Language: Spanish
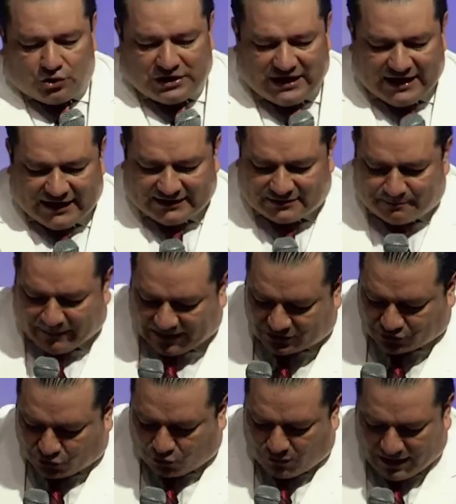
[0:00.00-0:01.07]
10,
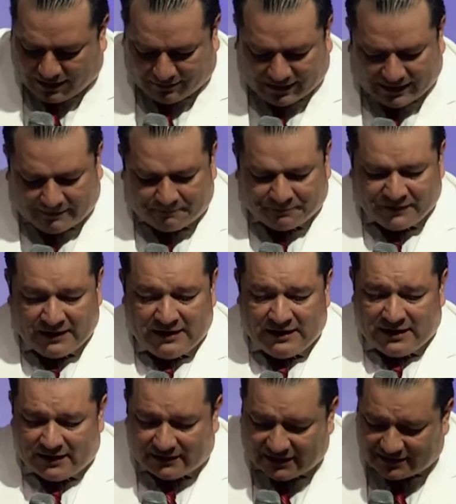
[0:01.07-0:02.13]
verso 9,
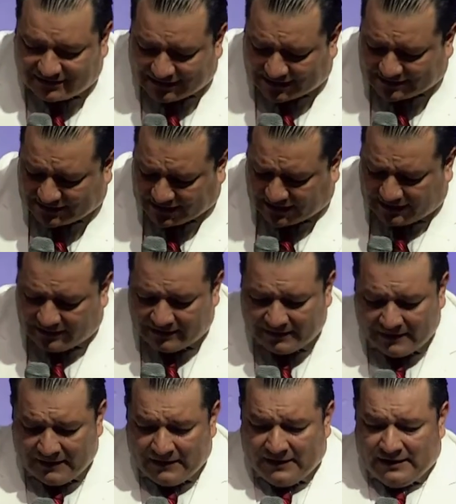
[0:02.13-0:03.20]
dice así.
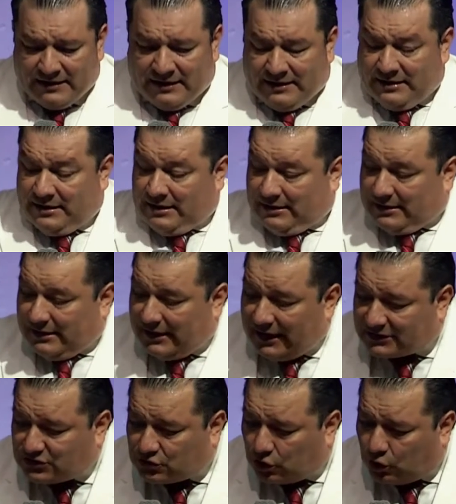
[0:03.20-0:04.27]

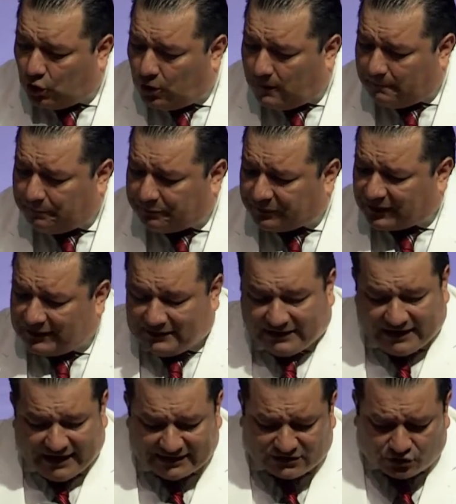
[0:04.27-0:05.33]
Éxodo
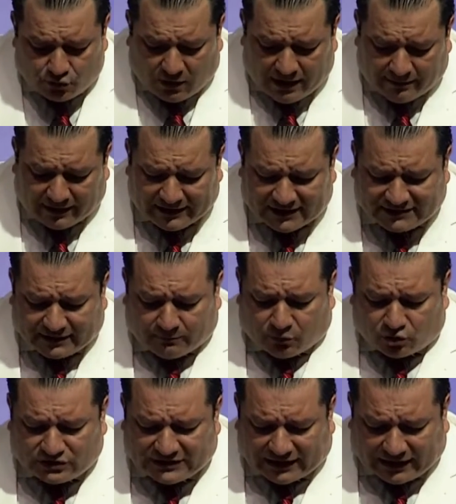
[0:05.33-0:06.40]
10.9 dice
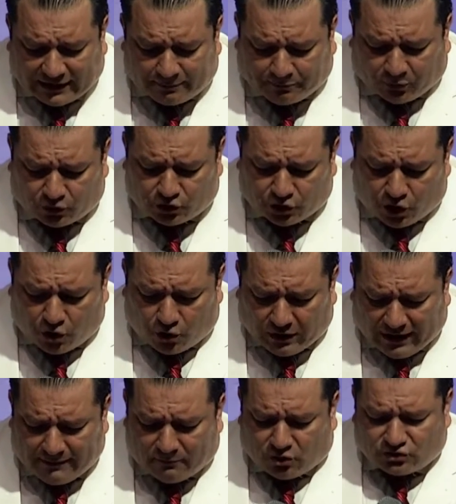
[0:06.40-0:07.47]
Moisés respondió,
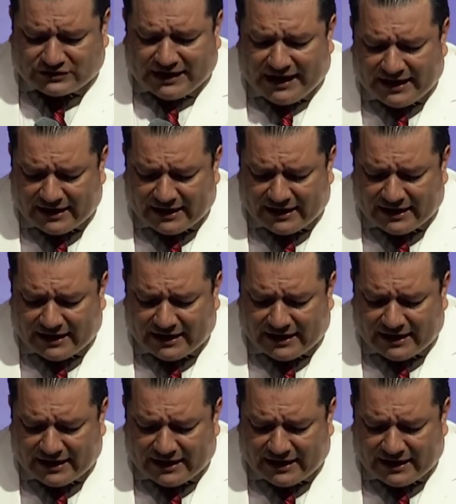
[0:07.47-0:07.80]
hemos de